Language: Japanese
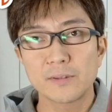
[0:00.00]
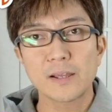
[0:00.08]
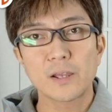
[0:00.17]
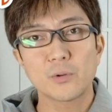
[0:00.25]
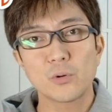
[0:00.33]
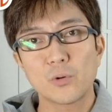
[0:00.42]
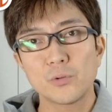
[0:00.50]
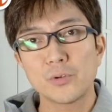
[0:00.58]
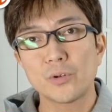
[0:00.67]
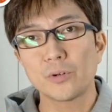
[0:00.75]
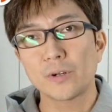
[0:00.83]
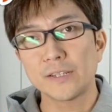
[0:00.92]
だけど、こ
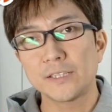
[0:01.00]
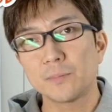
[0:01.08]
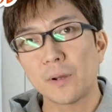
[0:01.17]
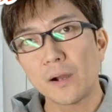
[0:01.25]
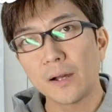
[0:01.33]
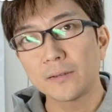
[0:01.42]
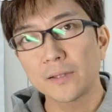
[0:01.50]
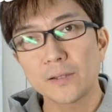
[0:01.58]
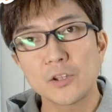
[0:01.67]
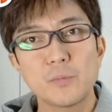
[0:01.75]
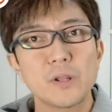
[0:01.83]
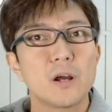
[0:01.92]
の一番簡単
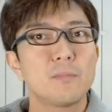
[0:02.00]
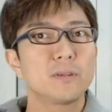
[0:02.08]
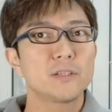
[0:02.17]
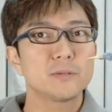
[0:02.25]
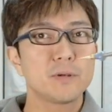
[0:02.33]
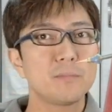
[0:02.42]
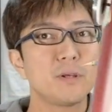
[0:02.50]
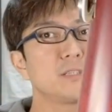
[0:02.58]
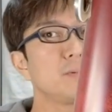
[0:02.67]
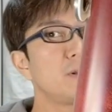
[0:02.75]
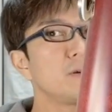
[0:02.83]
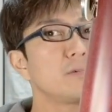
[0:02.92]
な指でハマってしまえば
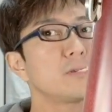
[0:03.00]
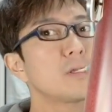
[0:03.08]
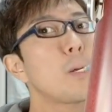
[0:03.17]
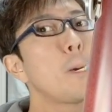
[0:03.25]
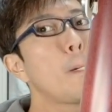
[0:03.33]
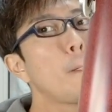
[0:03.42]
一番楽ですね。